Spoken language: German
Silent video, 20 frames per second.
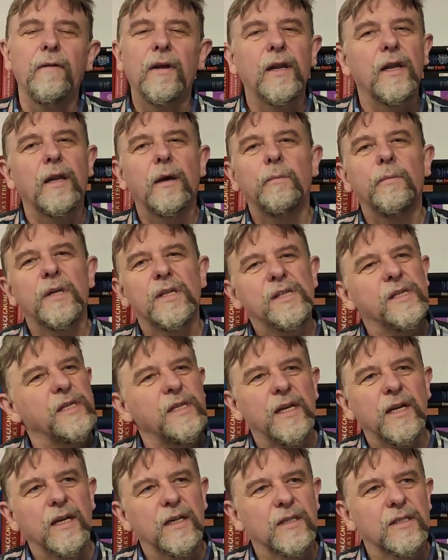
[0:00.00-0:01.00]
wenn der
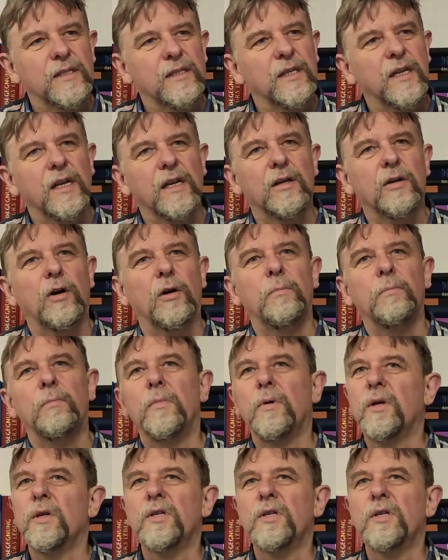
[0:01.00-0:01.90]
Messias gekommen